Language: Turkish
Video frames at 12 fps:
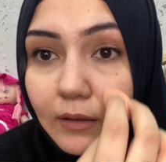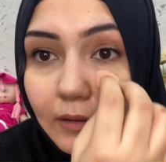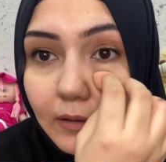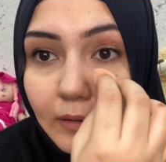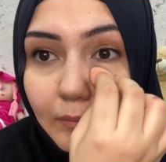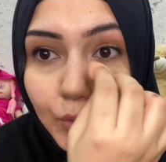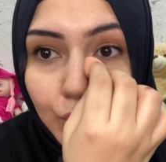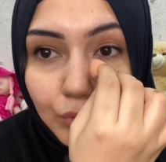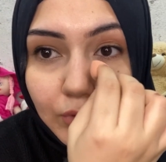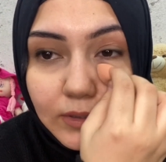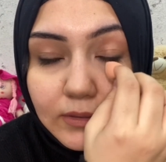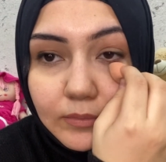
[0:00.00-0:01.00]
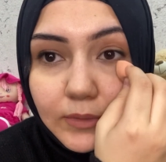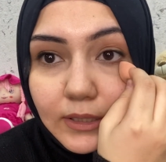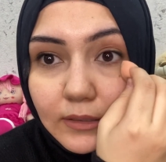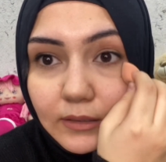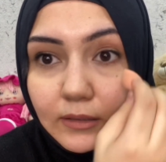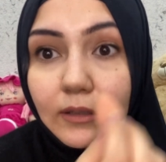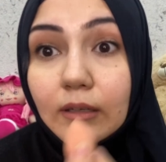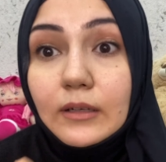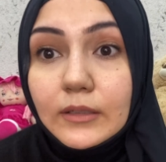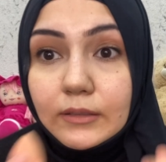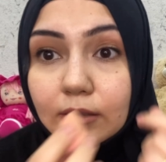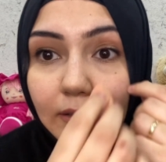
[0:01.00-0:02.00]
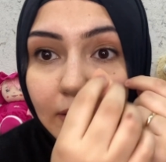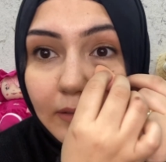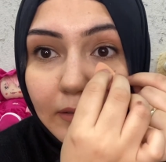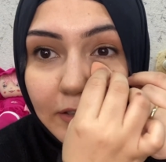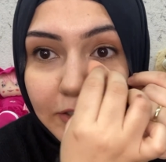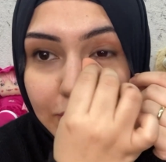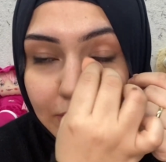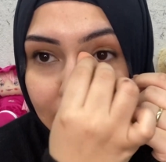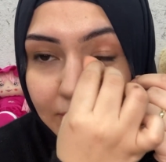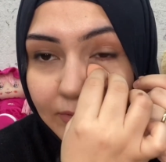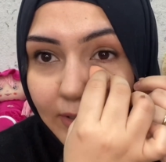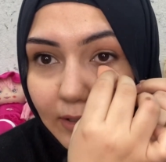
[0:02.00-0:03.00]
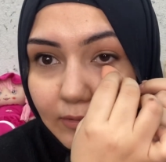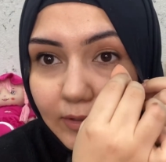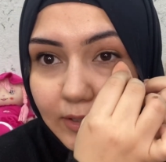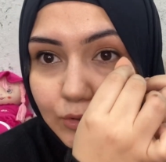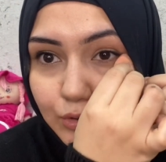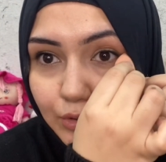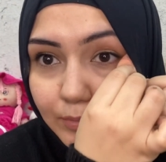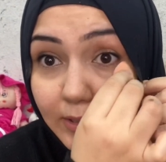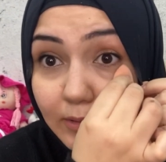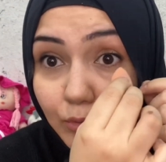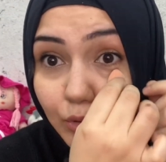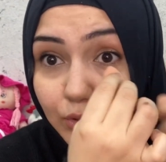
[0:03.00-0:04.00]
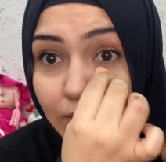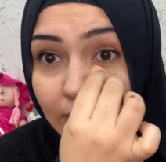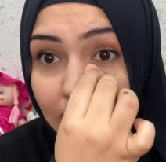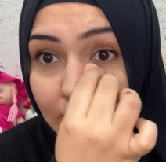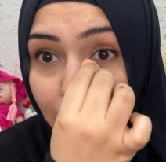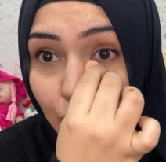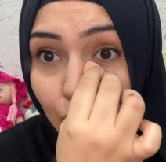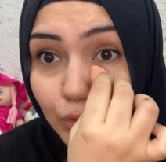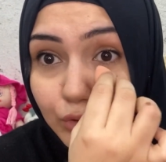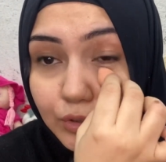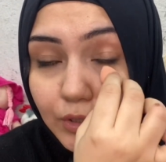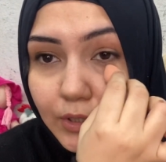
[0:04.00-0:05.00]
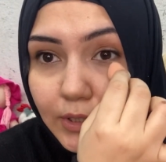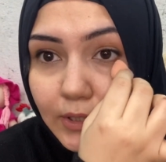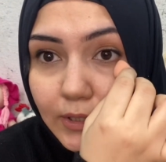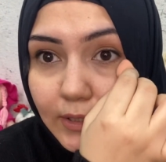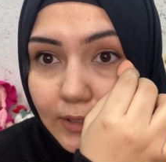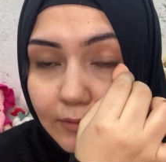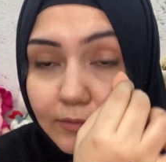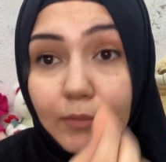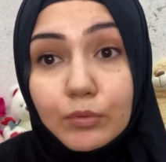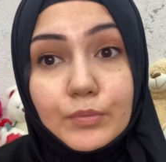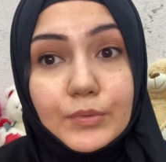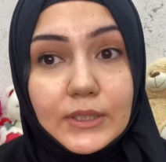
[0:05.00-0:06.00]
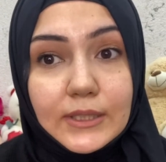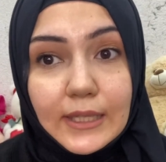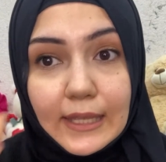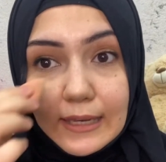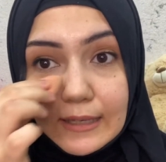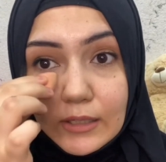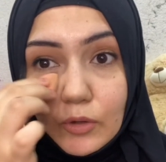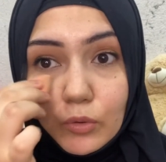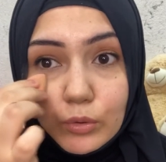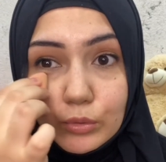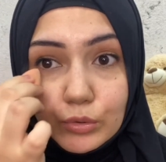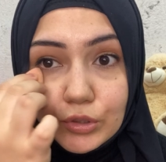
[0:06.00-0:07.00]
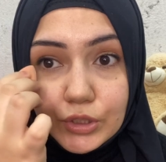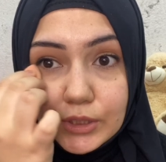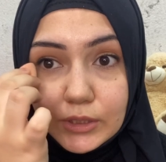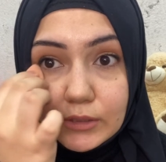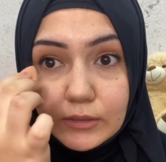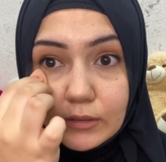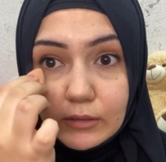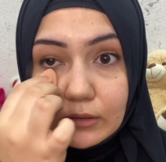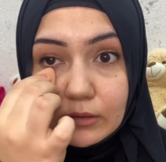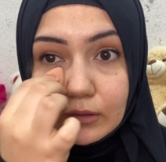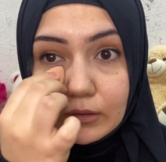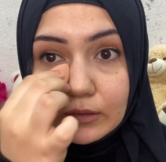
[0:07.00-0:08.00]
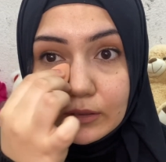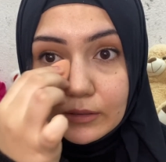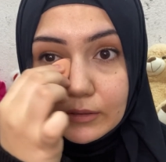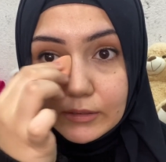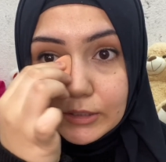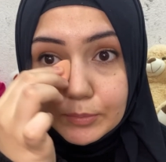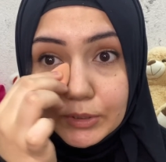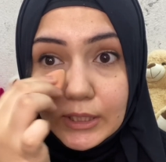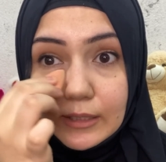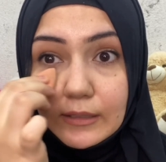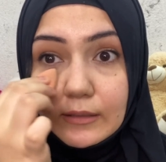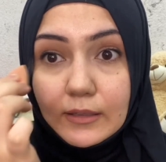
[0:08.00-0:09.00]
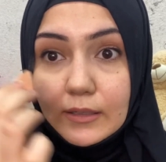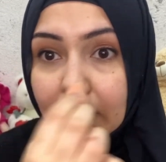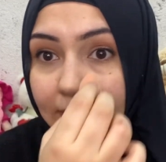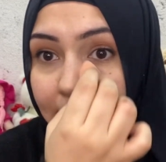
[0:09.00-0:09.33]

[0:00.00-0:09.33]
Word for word: Ama uyguladığım kadarıyla aşırı bir fark var. Çünkü benim göz atlarım mor. Ve bu bizde genetik olduğu için e, hiçbir şekilde